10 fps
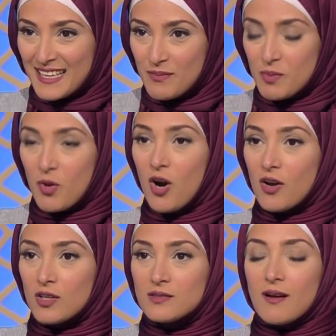
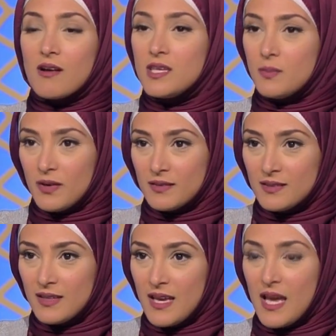بمهارات رهيبه
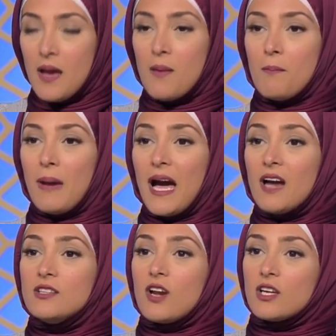ما
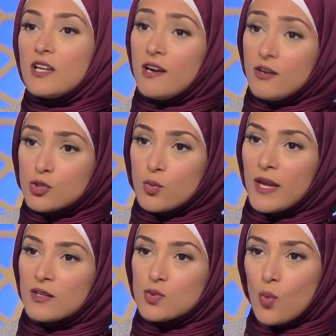ادركناهاش
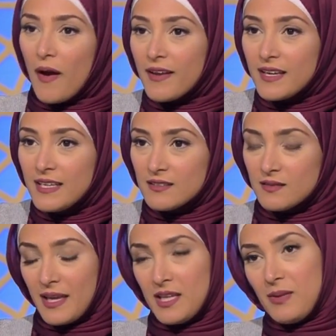واحنا صغيرين
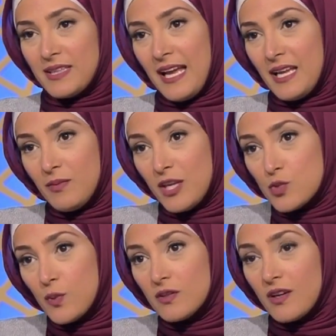يعني ما تعلمناش
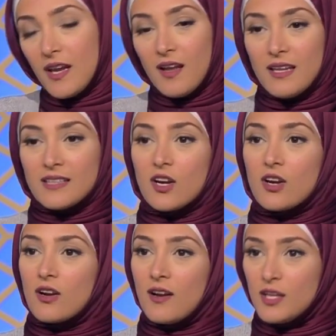بالطريقه اللي
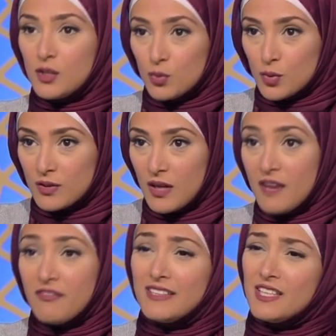تخرجها للنور
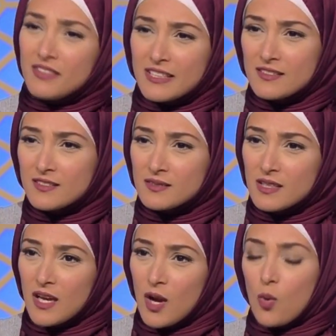فاتدفنت
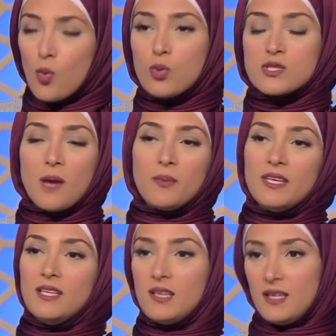وصعب
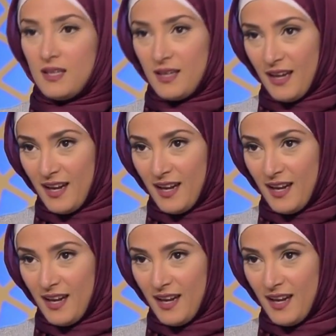جدا ارجع